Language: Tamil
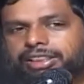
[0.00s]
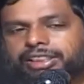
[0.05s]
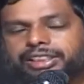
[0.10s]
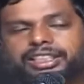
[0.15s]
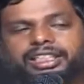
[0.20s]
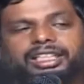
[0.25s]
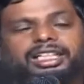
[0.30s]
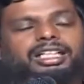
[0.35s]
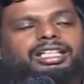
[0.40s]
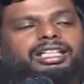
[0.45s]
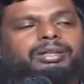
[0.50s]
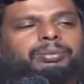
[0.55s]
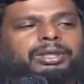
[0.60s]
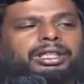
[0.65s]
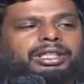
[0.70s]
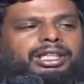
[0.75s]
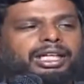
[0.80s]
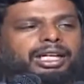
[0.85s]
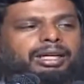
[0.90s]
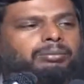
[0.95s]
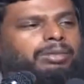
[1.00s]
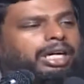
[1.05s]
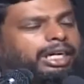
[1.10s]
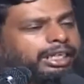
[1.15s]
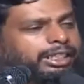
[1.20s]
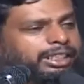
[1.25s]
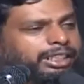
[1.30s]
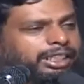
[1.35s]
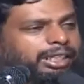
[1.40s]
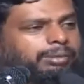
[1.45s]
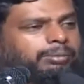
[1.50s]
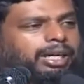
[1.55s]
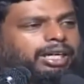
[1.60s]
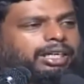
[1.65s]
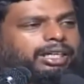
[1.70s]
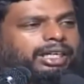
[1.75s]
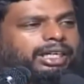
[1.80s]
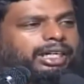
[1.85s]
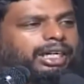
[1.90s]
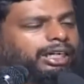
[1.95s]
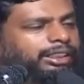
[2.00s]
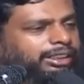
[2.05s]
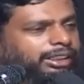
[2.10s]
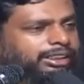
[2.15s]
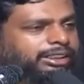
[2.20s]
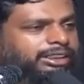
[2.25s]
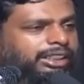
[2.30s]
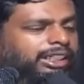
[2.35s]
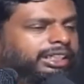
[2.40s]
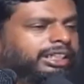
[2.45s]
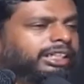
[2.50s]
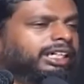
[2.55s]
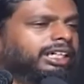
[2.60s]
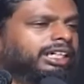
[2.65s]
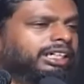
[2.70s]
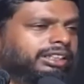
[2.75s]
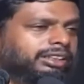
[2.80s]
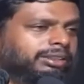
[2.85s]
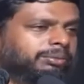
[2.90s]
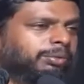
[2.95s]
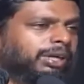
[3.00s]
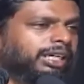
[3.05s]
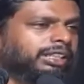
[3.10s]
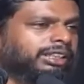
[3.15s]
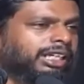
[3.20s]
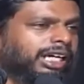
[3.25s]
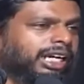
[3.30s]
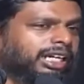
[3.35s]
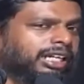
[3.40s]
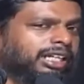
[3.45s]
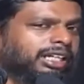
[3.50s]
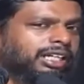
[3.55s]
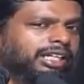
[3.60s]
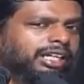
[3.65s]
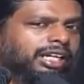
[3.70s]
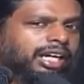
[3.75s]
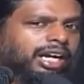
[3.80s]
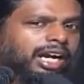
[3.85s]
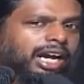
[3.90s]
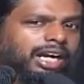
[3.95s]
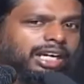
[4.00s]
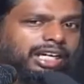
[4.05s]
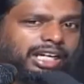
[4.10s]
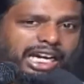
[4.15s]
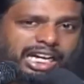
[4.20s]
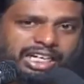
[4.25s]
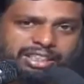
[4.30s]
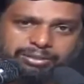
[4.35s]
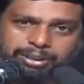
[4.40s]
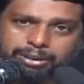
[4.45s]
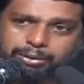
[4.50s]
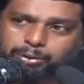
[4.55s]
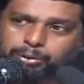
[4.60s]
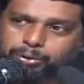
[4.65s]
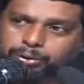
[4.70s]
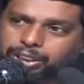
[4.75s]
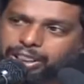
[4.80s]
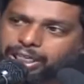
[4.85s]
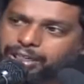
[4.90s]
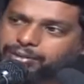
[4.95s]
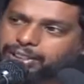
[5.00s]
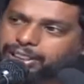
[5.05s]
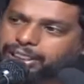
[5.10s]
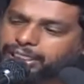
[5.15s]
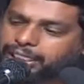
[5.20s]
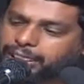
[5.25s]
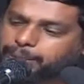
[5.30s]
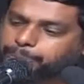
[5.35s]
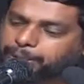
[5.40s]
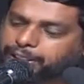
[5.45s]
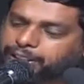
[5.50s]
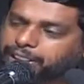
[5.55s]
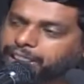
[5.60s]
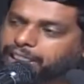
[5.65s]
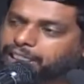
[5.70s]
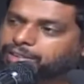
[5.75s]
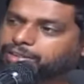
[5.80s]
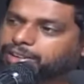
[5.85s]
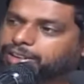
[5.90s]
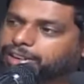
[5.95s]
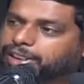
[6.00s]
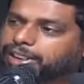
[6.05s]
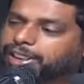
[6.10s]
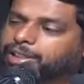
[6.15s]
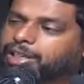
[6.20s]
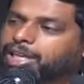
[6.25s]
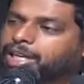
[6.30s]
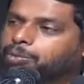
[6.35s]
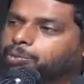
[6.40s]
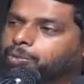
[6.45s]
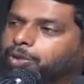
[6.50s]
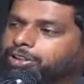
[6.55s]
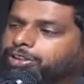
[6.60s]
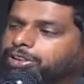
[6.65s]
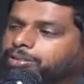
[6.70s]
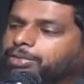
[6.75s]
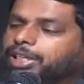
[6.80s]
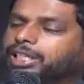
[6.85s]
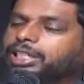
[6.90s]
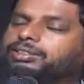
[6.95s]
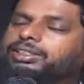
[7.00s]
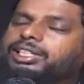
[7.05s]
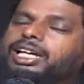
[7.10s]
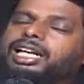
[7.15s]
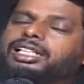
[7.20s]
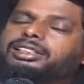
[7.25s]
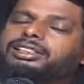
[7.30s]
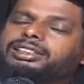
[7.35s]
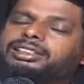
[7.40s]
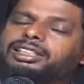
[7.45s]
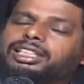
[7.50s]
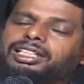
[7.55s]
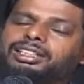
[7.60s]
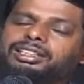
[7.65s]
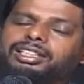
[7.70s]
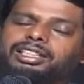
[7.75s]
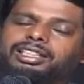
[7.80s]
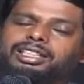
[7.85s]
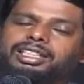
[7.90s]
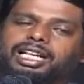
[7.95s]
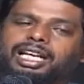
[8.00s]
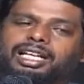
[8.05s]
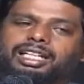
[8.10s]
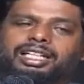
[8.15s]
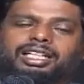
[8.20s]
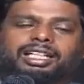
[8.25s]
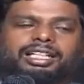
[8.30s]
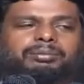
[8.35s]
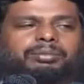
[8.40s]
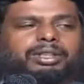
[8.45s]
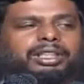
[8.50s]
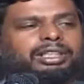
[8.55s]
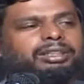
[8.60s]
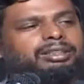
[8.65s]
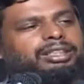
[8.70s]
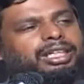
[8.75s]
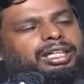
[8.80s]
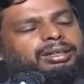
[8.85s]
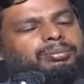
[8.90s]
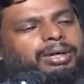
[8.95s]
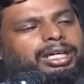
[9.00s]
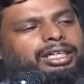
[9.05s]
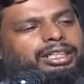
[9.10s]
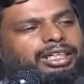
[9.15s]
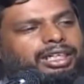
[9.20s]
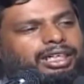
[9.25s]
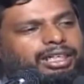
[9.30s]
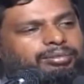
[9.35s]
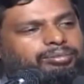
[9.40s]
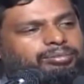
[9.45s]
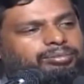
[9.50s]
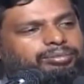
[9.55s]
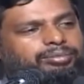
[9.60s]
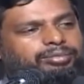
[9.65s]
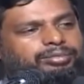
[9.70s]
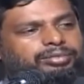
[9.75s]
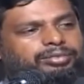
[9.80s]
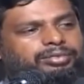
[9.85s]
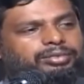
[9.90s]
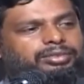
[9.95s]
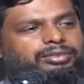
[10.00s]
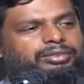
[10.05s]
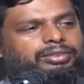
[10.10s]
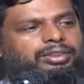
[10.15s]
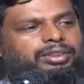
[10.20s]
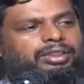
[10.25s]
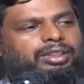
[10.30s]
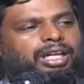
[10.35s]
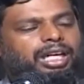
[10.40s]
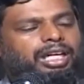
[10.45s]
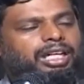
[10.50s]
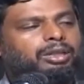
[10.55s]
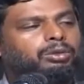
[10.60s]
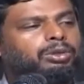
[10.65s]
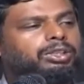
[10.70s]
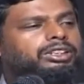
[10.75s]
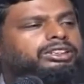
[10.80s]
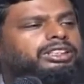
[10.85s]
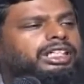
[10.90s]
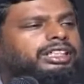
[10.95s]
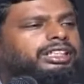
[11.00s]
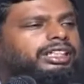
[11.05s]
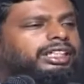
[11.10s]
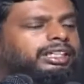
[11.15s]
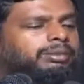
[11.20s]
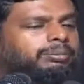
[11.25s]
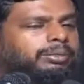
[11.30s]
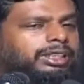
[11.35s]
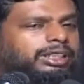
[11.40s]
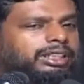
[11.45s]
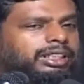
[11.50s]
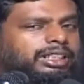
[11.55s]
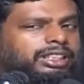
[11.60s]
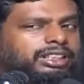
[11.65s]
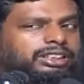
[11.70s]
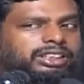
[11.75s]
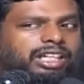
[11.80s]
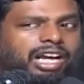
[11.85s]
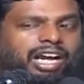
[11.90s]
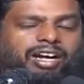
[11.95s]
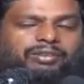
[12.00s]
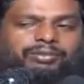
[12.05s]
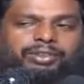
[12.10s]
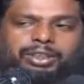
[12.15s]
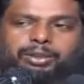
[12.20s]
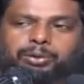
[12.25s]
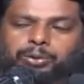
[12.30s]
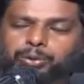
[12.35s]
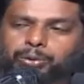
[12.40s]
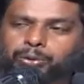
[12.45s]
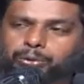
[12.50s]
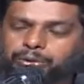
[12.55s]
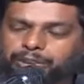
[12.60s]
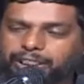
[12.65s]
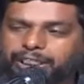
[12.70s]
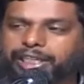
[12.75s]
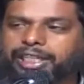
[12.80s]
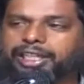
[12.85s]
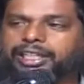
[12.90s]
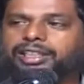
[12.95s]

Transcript: இட்டுக்கட்டப்பட்ட பலகீனமான ஹதீஸ்கள் நீங்கள் எடுத்து பார்த்தால் அல்லாஹுவின் தூதர் அவர்களே பெண்களை வந்து மோசமானவர்களாக சித்தரித்து இருக்கிறார்கள் என்பதை நீங்கள் பார்க்கலாம் அதில் ஒரு செய்தி இடம் ஷாவிரு ஹுன்ன